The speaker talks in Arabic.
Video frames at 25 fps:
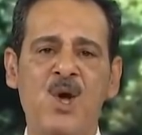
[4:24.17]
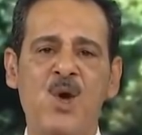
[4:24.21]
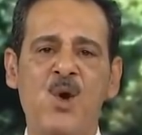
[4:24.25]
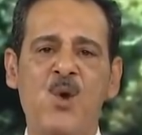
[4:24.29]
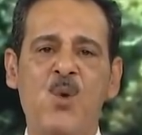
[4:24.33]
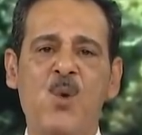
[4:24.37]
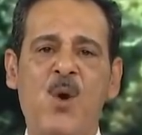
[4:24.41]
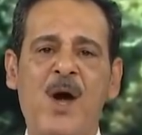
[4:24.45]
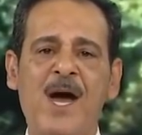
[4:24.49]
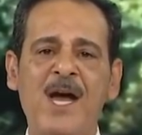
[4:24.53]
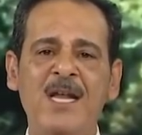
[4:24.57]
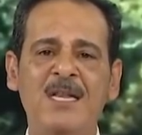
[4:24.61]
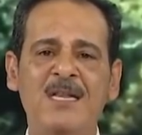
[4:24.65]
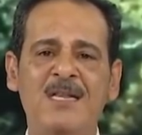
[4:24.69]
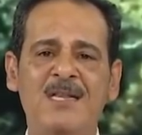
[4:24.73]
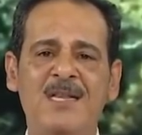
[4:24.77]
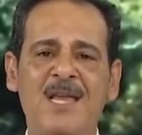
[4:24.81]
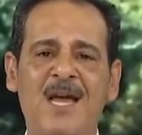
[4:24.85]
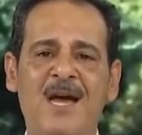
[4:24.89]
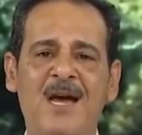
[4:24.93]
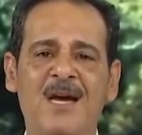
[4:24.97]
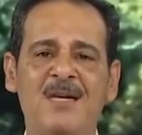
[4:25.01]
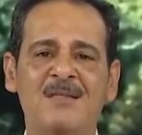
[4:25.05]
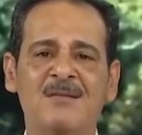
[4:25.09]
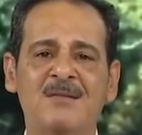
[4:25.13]

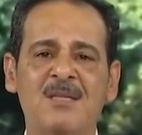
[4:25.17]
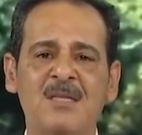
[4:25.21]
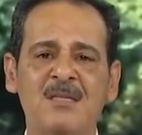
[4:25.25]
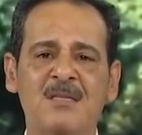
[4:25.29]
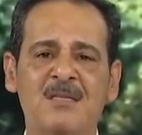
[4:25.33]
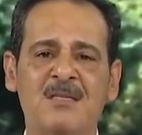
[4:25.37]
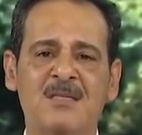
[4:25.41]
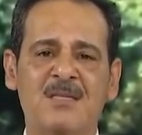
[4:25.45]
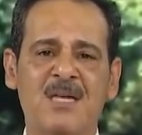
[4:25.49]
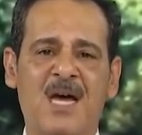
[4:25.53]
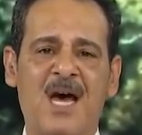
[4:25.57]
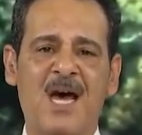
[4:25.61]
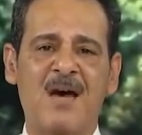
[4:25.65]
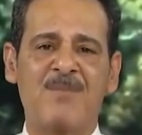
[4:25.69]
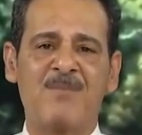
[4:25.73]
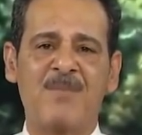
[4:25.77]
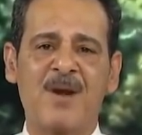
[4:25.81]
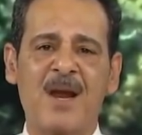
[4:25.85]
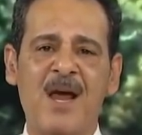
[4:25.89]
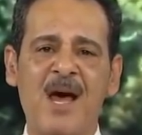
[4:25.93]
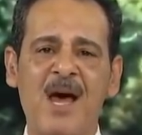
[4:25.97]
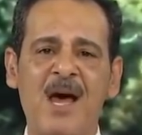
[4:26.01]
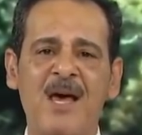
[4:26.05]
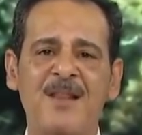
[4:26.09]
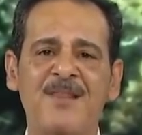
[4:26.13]
وحتى ضد
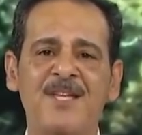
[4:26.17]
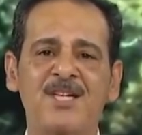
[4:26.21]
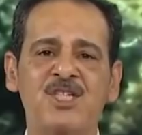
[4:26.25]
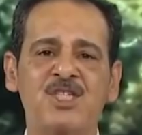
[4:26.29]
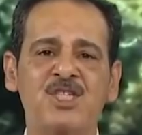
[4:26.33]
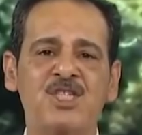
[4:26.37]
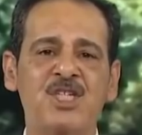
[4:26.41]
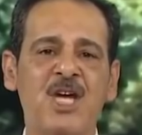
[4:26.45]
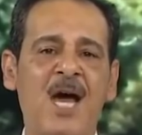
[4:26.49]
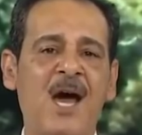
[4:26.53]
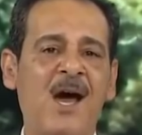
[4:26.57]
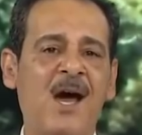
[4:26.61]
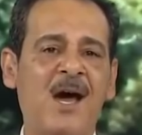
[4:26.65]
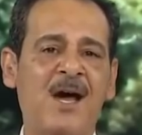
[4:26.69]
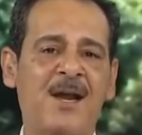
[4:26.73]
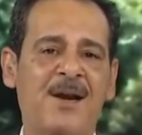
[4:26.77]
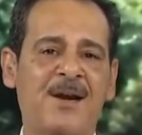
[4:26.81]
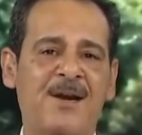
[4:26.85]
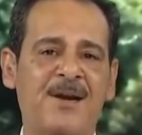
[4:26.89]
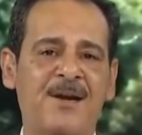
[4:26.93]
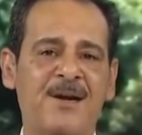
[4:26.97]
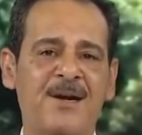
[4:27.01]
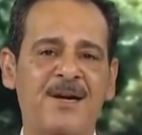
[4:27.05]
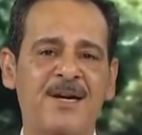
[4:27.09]
امراض الشعر